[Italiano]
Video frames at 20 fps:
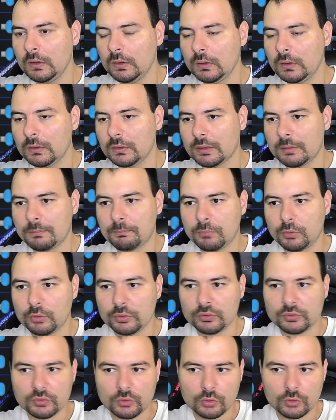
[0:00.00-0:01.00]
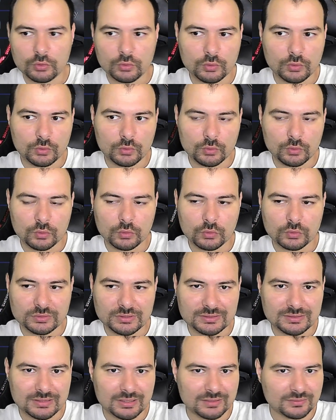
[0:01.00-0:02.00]
che poi sono
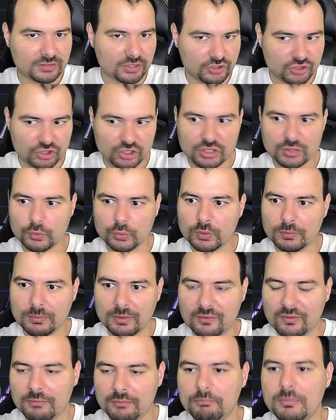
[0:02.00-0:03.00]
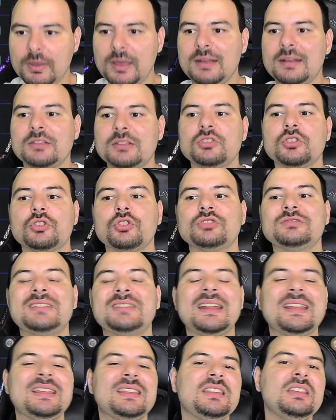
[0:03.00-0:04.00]
75 ma va bene sono
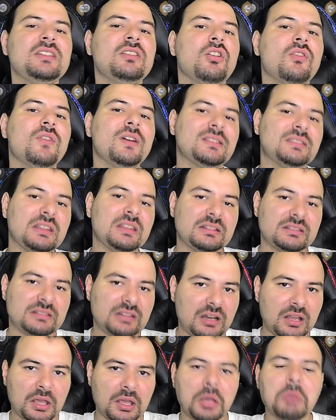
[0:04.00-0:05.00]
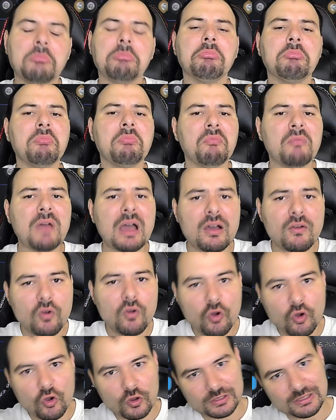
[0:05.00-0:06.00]
3 kW e 3 ma
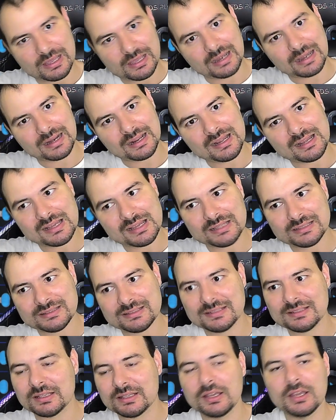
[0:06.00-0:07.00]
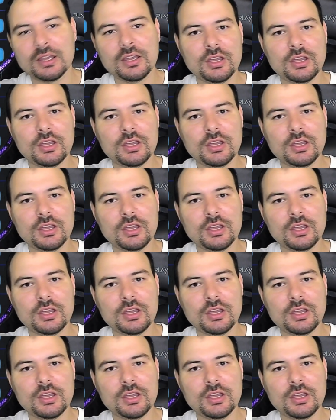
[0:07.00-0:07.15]
voglia ragazzi,